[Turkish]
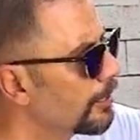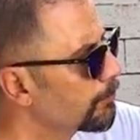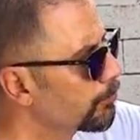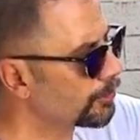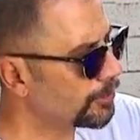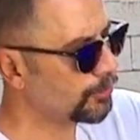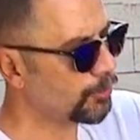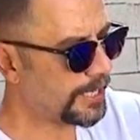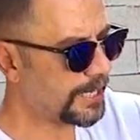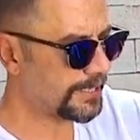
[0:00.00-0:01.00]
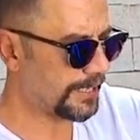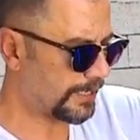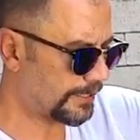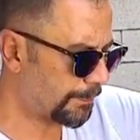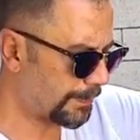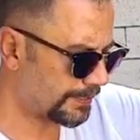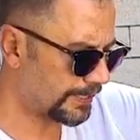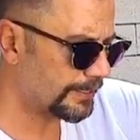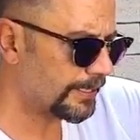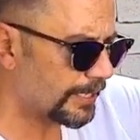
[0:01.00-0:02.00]
Bunları koyarken,
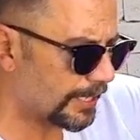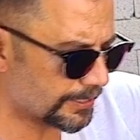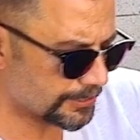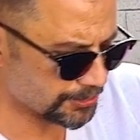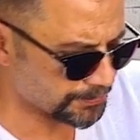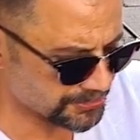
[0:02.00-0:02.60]
yaparken aracımız